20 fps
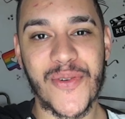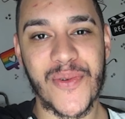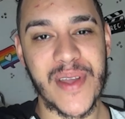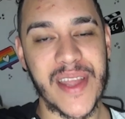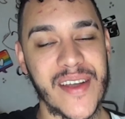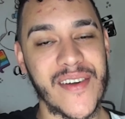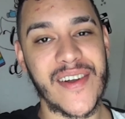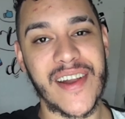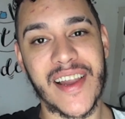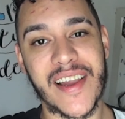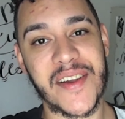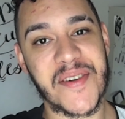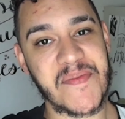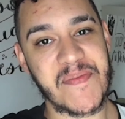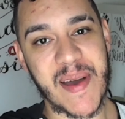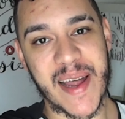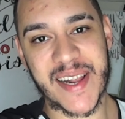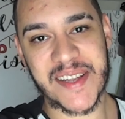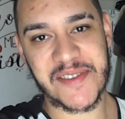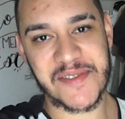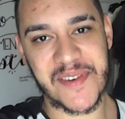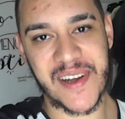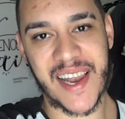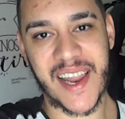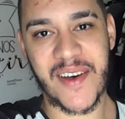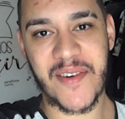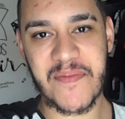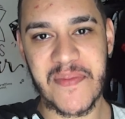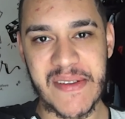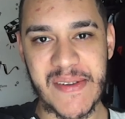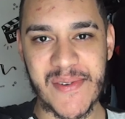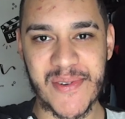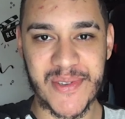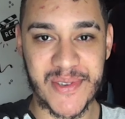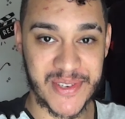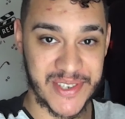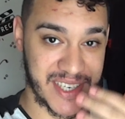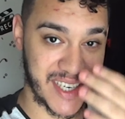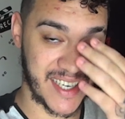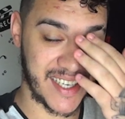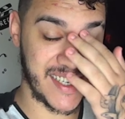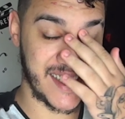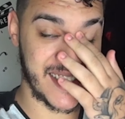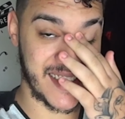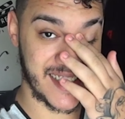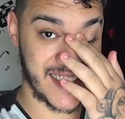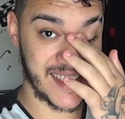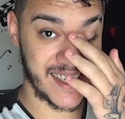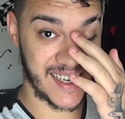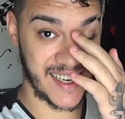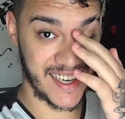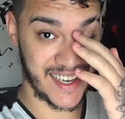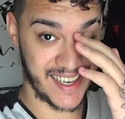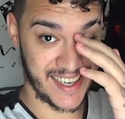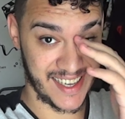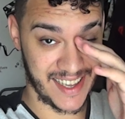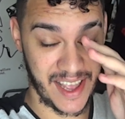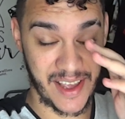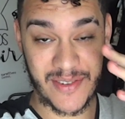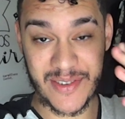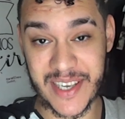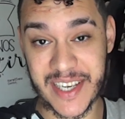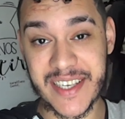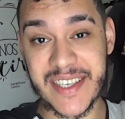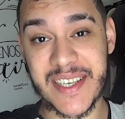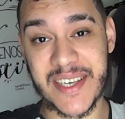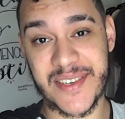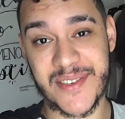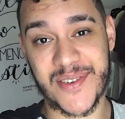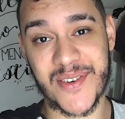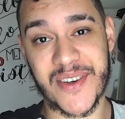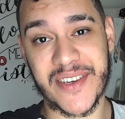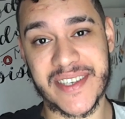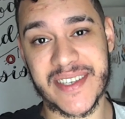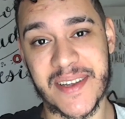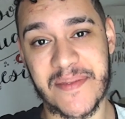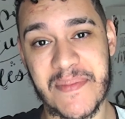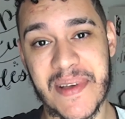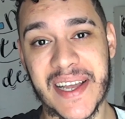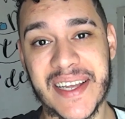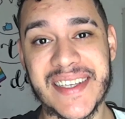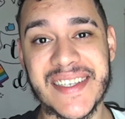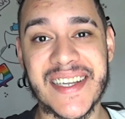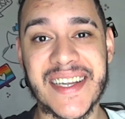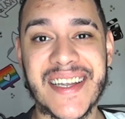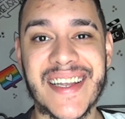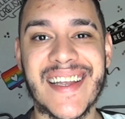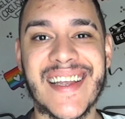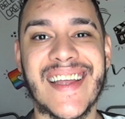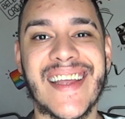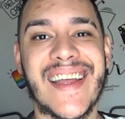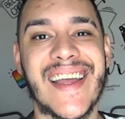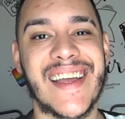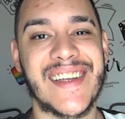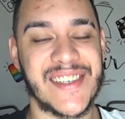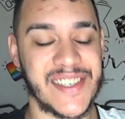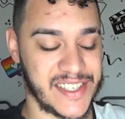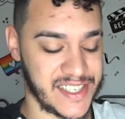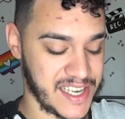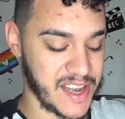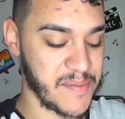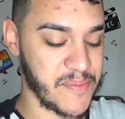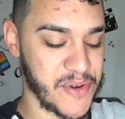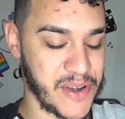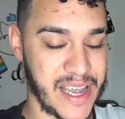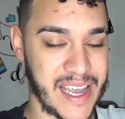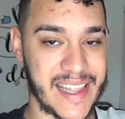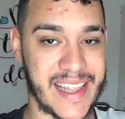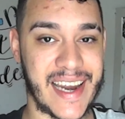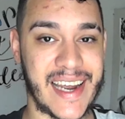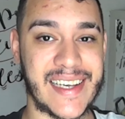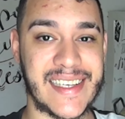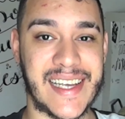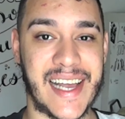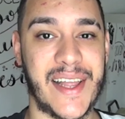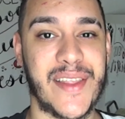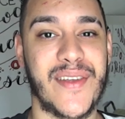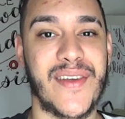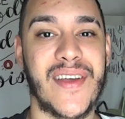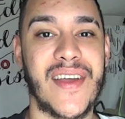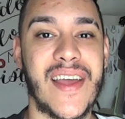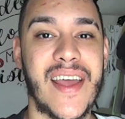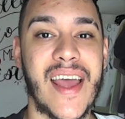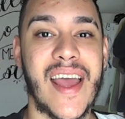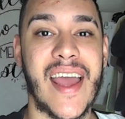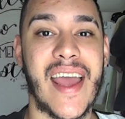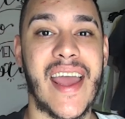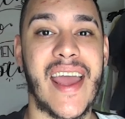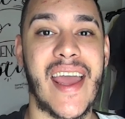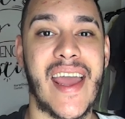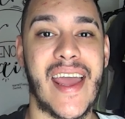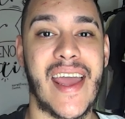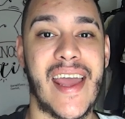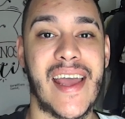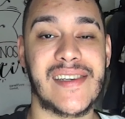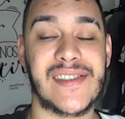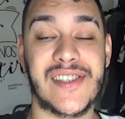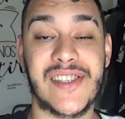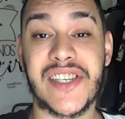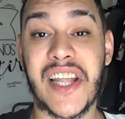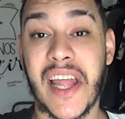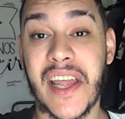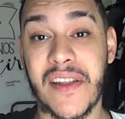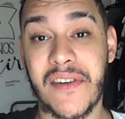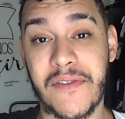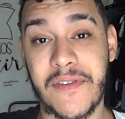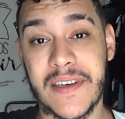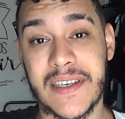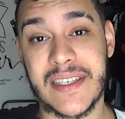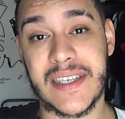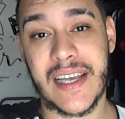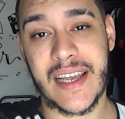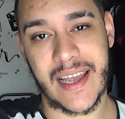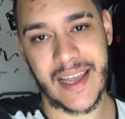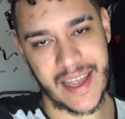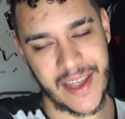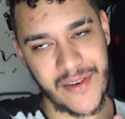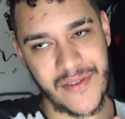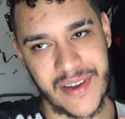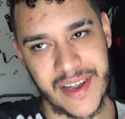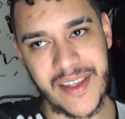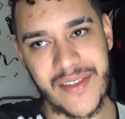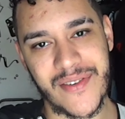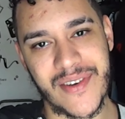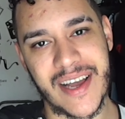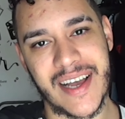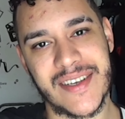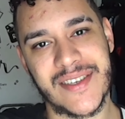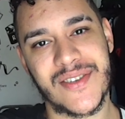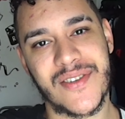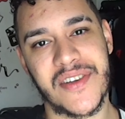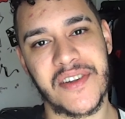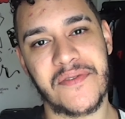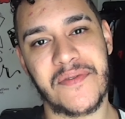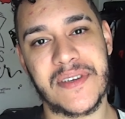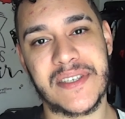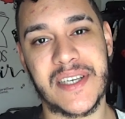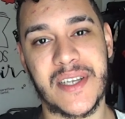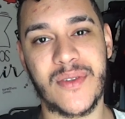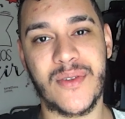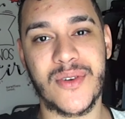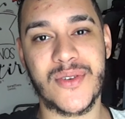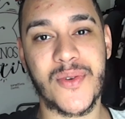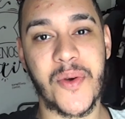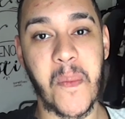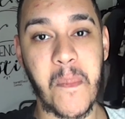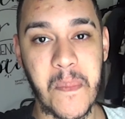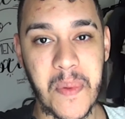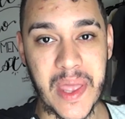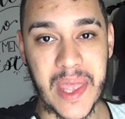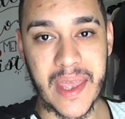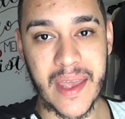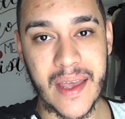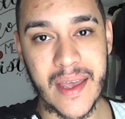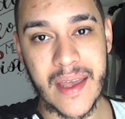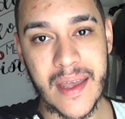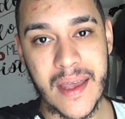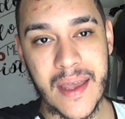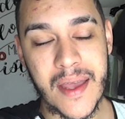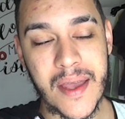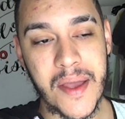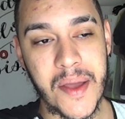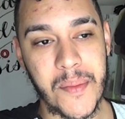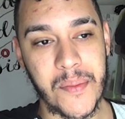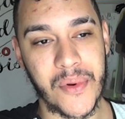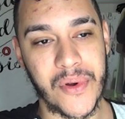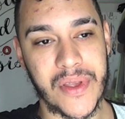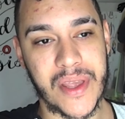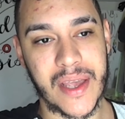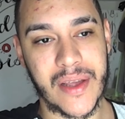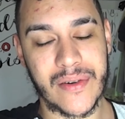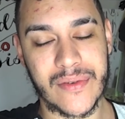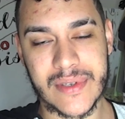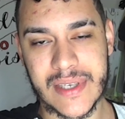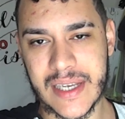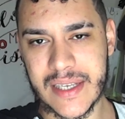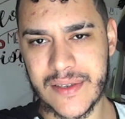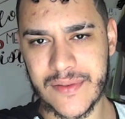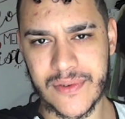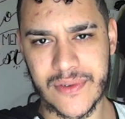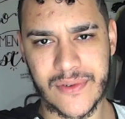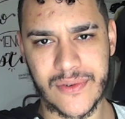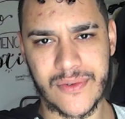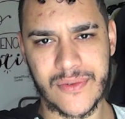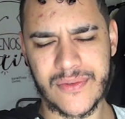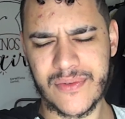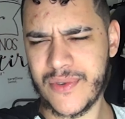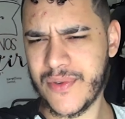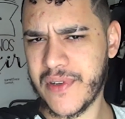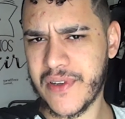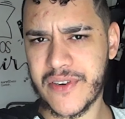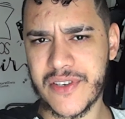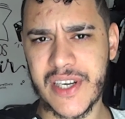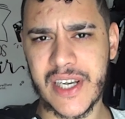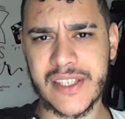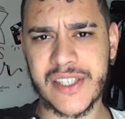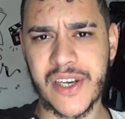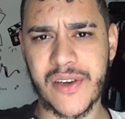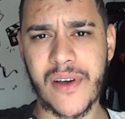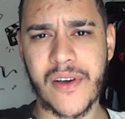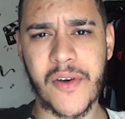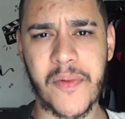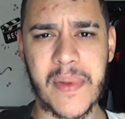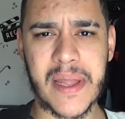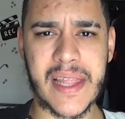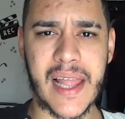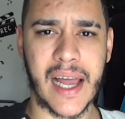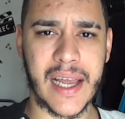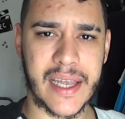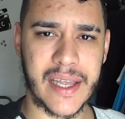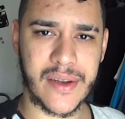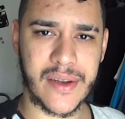o Igor, ele não para de falar um minuto, gente. Eu sei que vocês gostam mais, né? A gente tá um pouquinho atrasado. É, a gente tá indo fazer, eu, né, no caso, tô indo fazer endoscopia. Porque eu não sei se, o se já chegou a comentar aqui